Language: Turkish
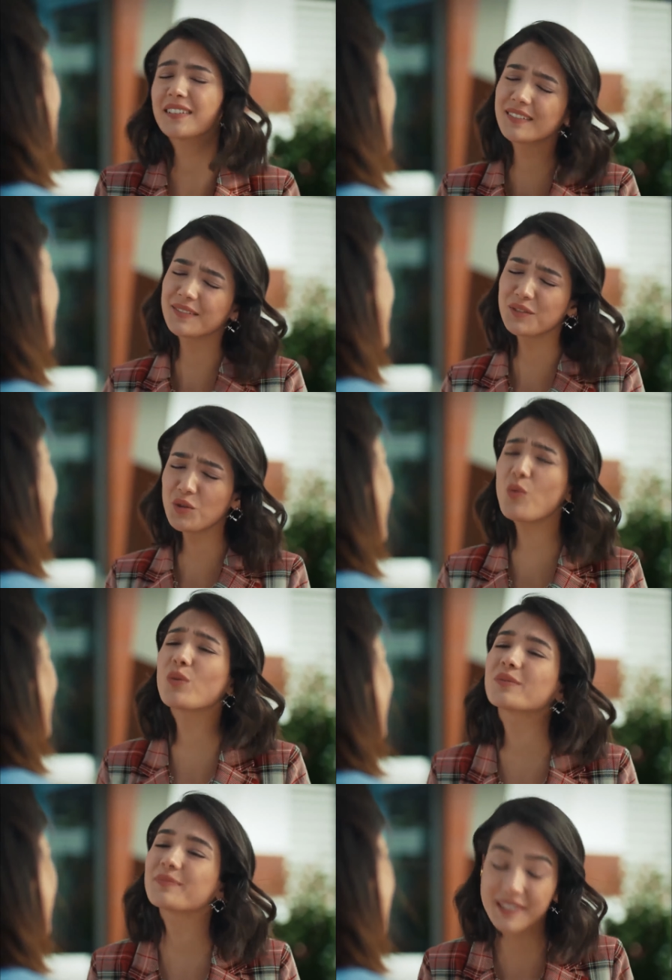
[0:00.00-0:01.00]
Ay yok.
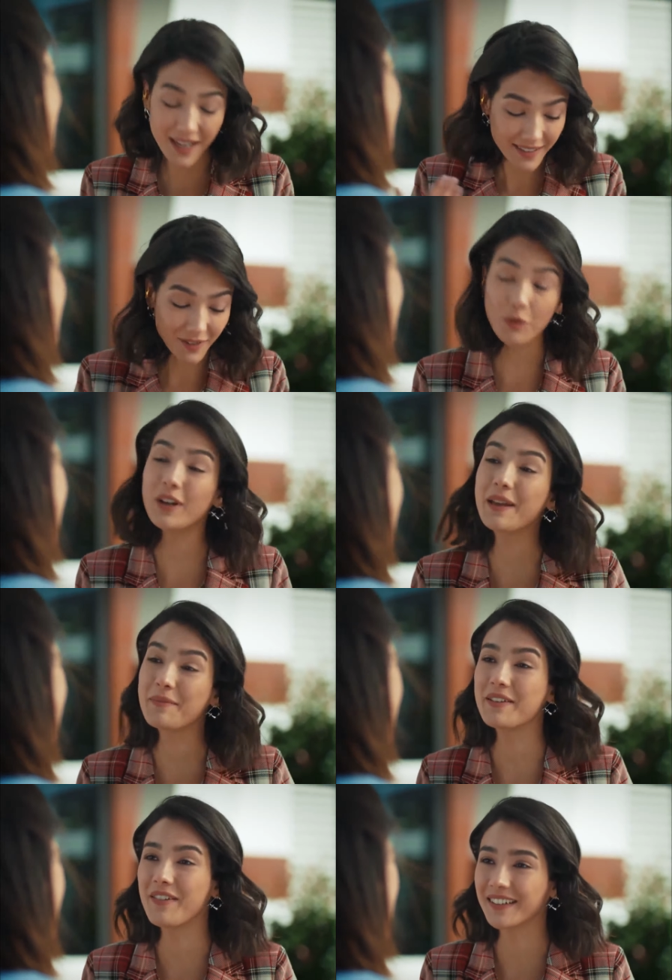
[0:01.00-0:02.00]
Zaten öğle yemeği